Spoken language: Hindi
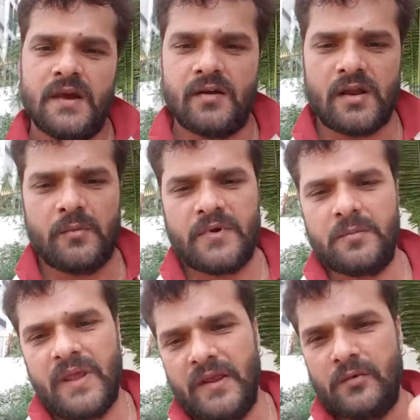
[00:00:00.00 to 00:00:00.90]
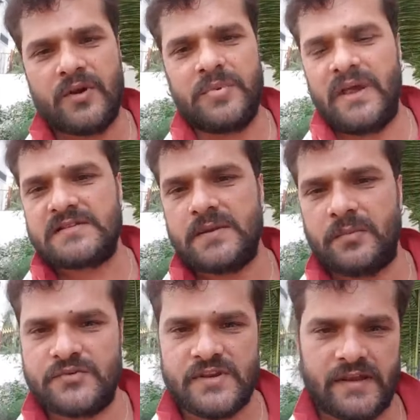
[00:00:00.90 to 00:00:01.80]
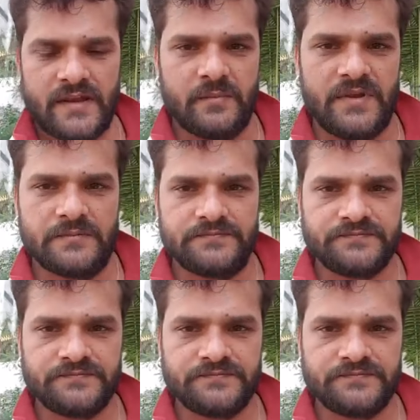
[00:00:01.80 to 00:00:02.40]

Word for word: और अपने बहनों के प्यार से पहुँचा है यहाँ पे